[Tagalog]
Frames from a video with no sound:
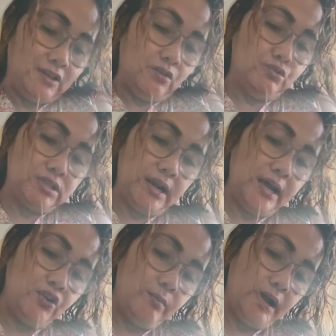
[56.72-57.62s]
Kumusta na
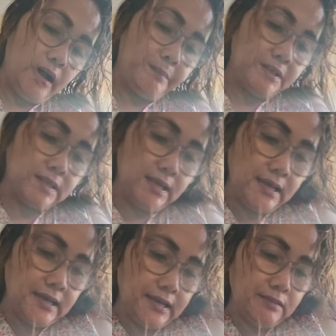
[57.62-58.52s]
kayo mga
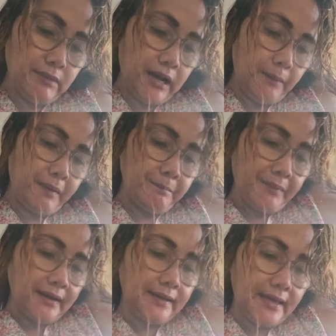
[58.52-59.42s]
kapatid, mga
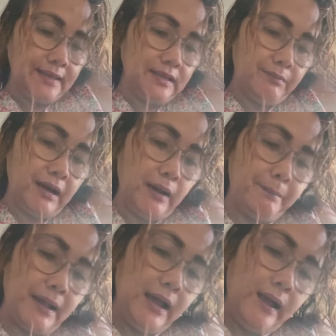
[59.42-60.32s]
kapampanggenya, mga,
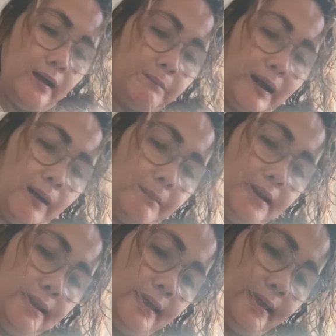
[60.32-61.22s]
kapa, mga
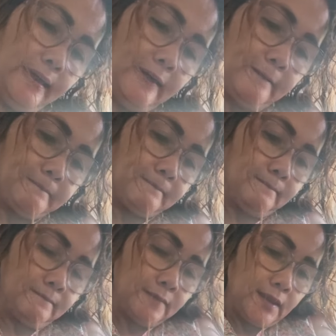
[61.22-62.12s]
kabalen?
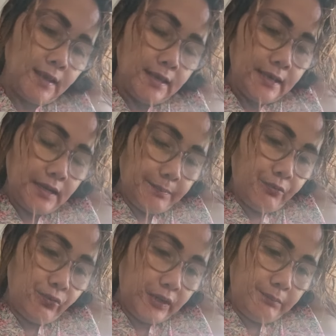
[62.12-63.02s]
Ini
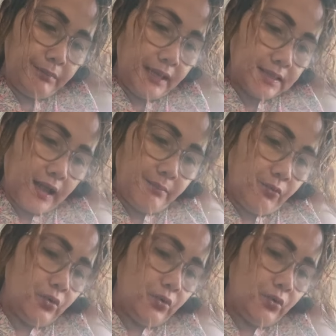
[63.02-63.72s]
po imbiyata mo